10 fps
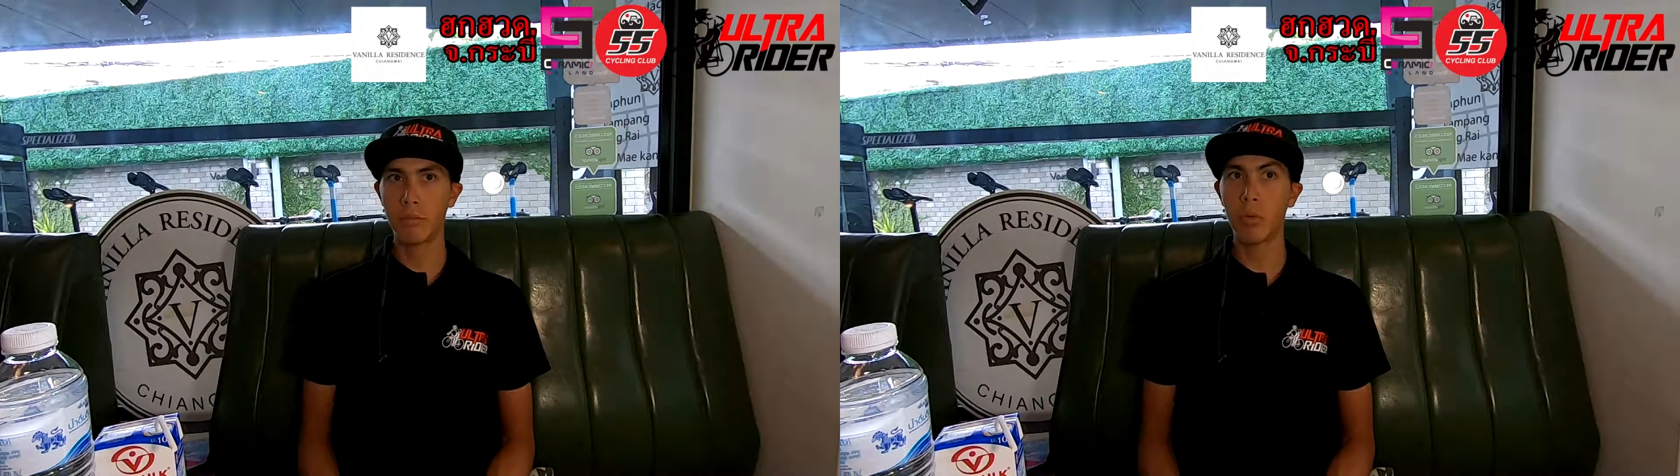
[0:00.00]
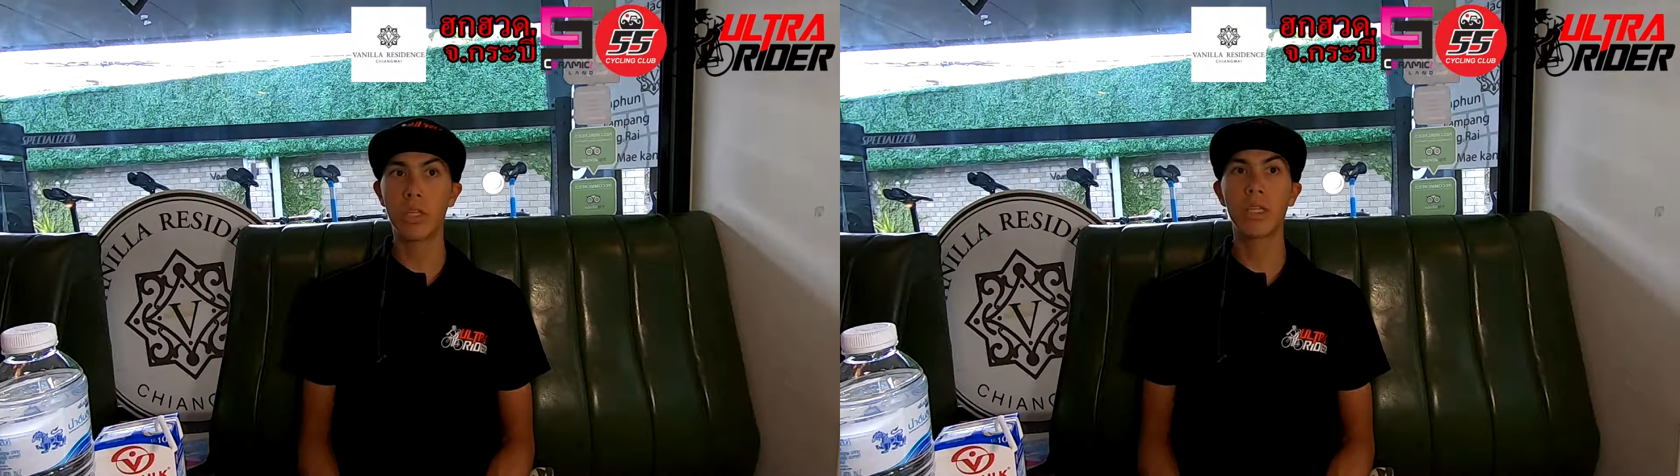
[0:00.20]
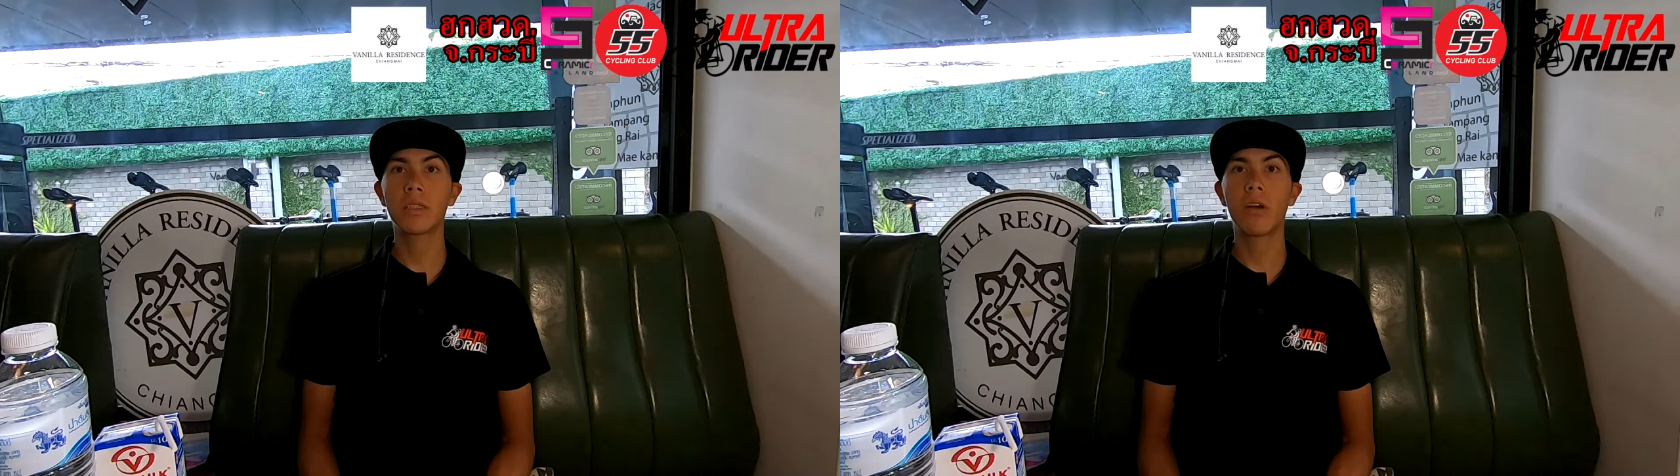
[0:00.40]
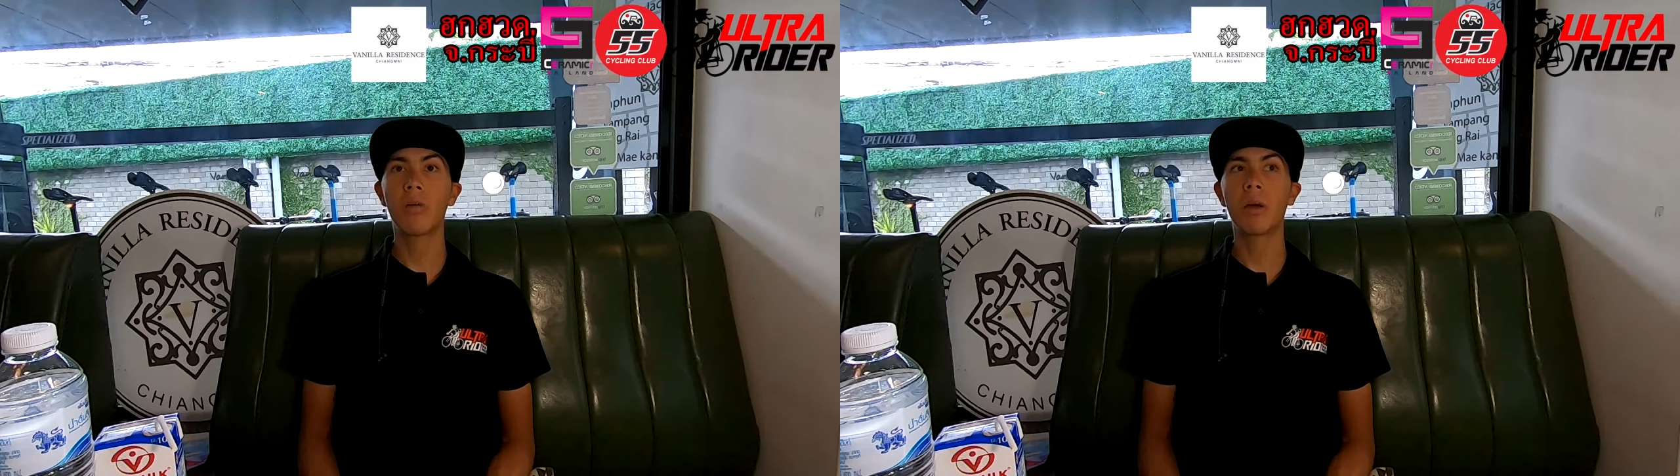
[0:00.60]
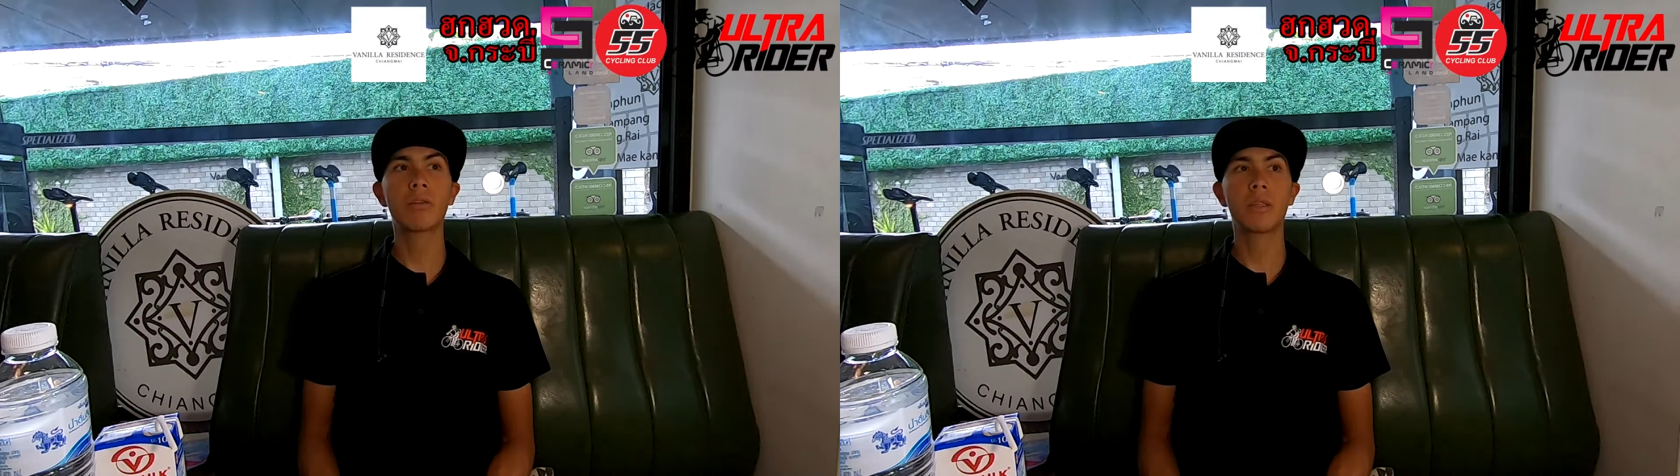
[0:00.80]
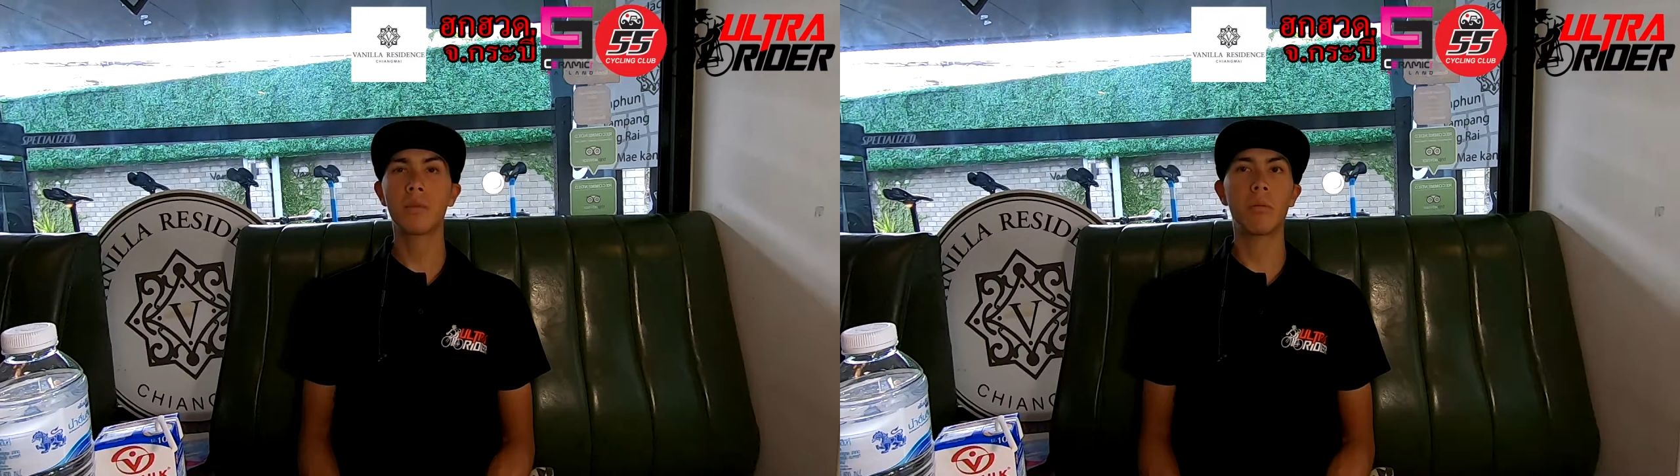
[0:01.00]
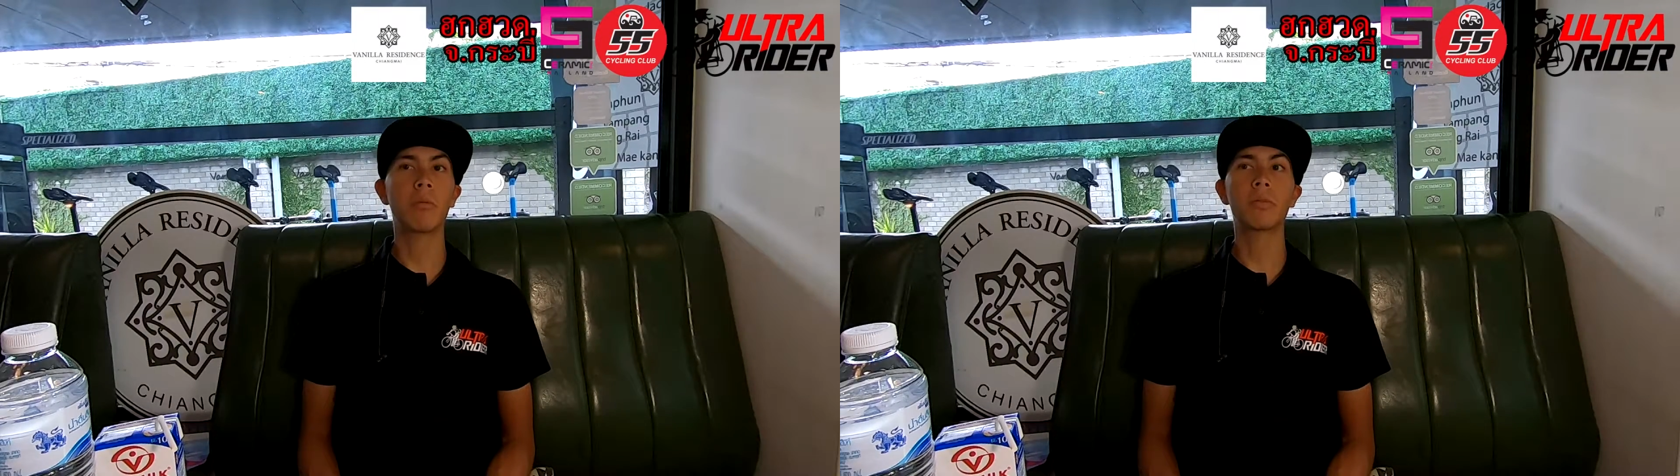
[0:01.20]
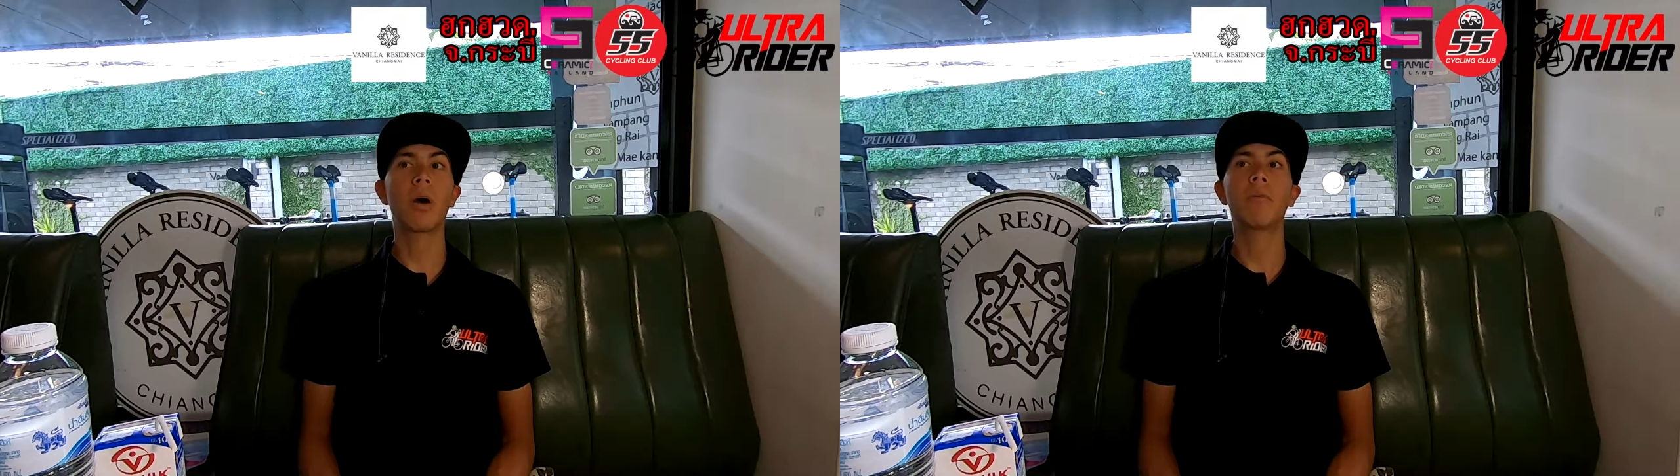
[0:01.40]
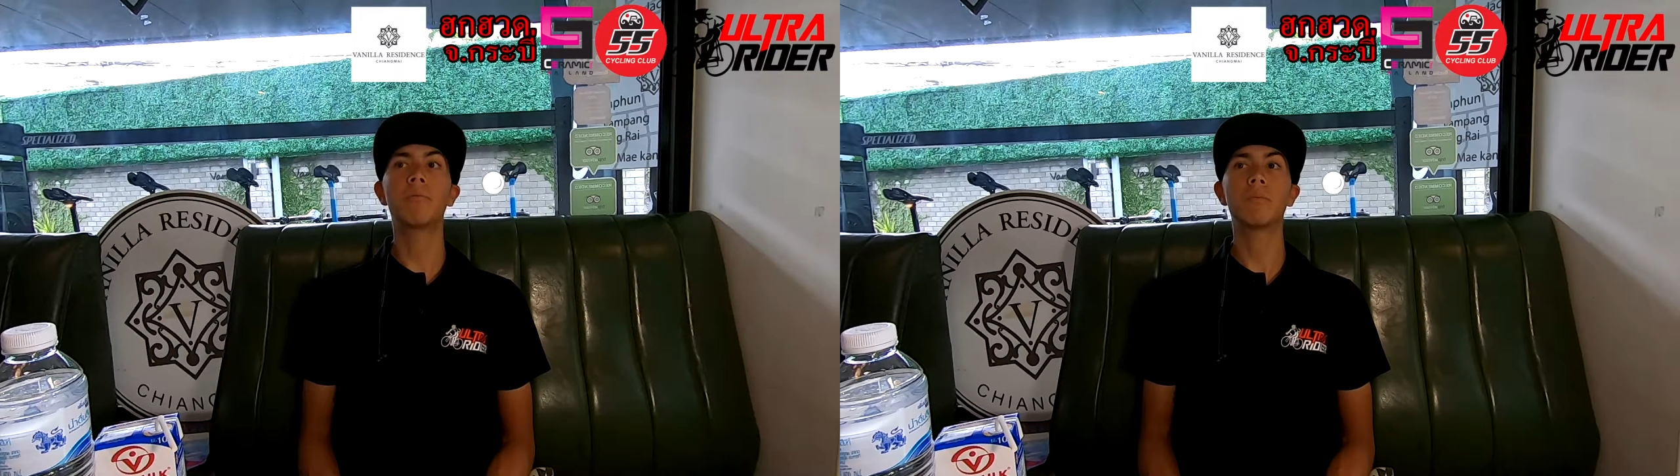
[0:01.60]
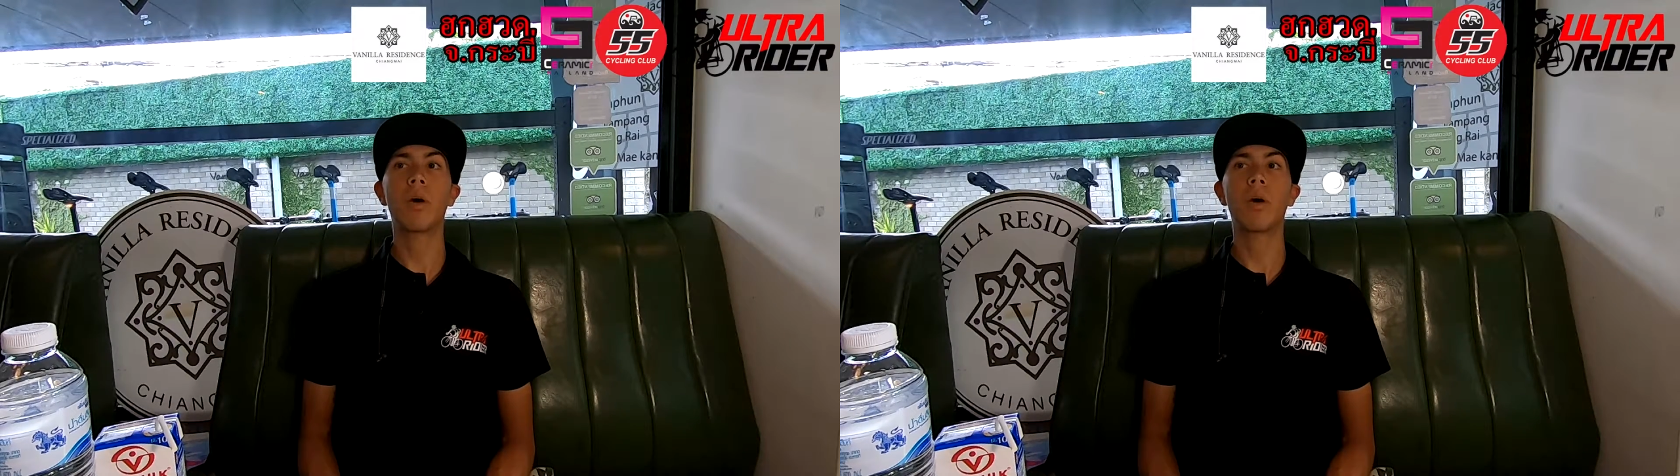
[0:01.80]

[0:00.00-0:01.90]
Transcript: พรุ่งนี้ซ้อมเก้าสิบเดี๋ยวผมซ้อม